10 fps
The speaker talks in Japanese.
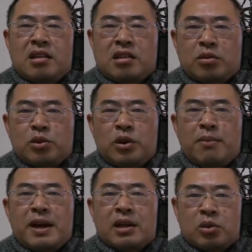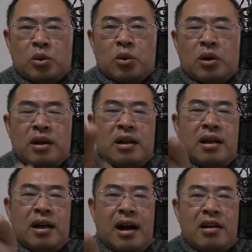シフトレバーと
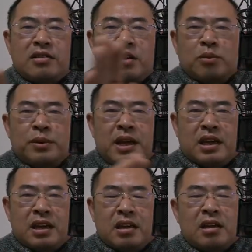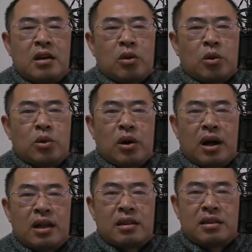アクセル、ブレーキ、この
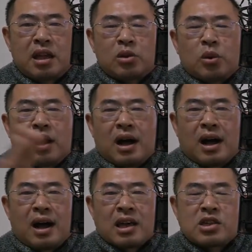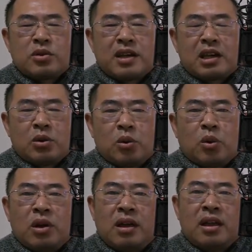手と足の作業
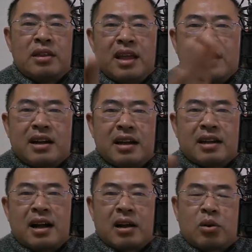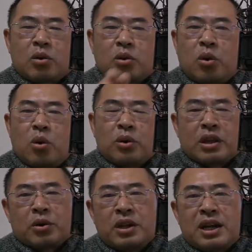を何回か交
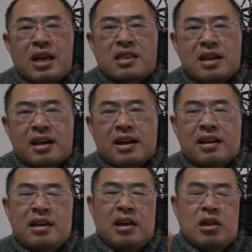互で繰り返しながら